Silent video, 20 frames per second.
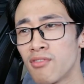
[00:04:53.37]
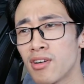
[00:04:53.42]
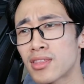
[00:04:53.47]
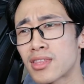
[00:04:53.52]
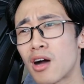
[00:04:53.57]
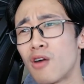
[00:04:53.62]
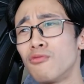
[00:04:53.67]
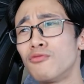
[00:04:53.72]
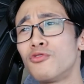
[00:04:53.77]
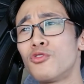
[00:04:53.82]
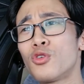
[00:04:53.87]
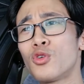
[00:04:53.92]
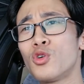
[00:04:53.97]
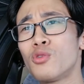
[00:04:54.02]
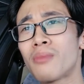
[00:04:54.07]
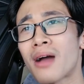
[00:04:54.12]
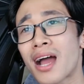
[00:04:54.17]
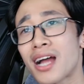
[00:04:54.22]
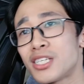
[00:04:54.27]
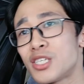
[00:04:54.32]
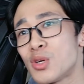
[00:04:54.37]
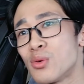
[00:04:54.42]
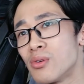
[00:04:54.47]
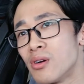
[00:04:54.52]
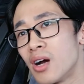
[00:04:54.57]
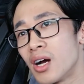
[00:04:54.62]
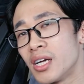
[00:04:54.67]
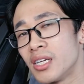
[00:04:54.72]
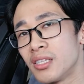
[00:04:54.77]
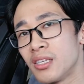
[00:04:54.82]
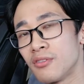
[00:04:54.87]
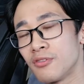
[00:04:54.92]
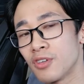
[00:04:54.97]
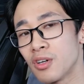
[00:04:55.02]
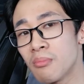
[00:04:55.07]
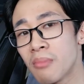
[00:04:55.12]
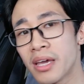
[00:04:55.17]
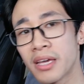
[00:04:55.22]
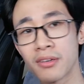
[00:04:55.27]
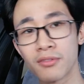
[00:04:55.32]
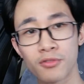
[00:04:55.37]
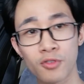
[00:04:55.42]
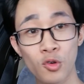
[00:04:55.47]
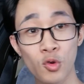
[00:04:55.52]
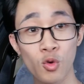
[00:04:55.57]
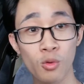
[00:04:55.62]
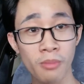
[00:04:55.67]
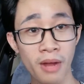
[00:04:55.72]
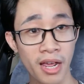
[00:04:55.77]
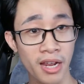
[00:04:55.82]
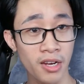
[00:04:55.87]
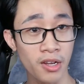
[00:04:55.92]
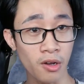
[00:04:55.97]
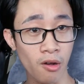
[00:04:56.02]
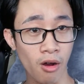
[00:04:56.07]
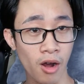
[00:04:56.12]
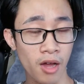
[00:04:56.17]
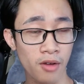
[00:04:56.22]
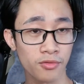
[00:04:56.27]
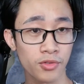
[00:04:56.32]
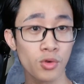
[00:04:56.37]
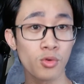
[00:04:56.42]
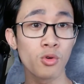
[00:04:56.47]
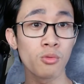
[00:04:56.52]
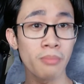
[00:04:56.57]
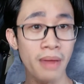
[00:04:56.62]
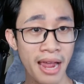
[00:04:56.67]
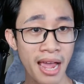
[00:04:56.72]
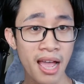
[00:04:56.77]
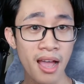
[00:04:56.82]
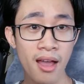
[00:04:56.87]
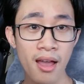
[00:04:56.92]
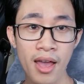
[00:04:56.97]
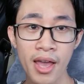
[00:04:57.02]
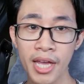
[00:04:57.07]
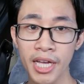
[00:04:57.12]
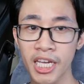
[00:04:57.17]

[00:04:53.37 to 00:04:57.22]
Với tổng volume 2 triệu người thì với mình volume này được gọi là volume bé.